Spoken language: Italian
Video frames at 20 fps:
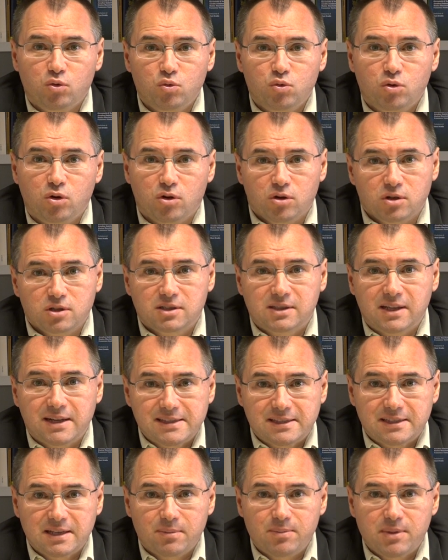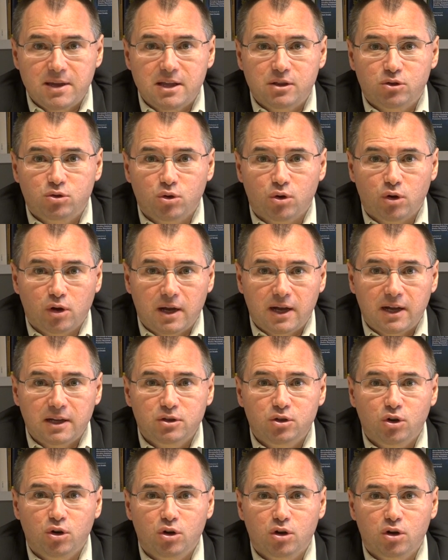uno stanziamento
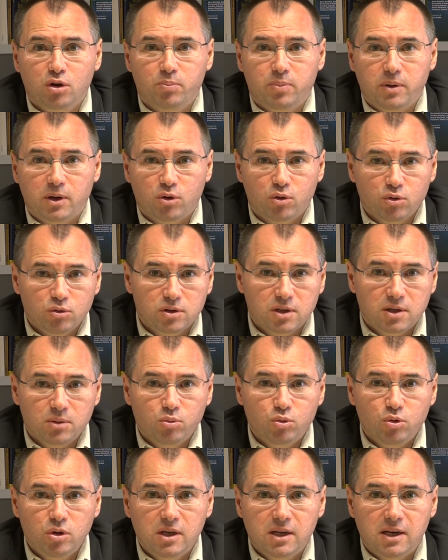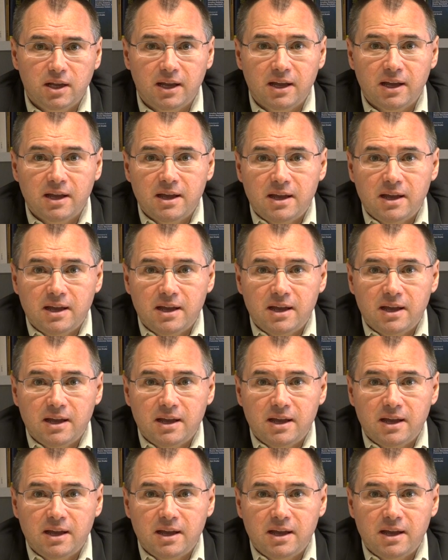ad hoc per contribuire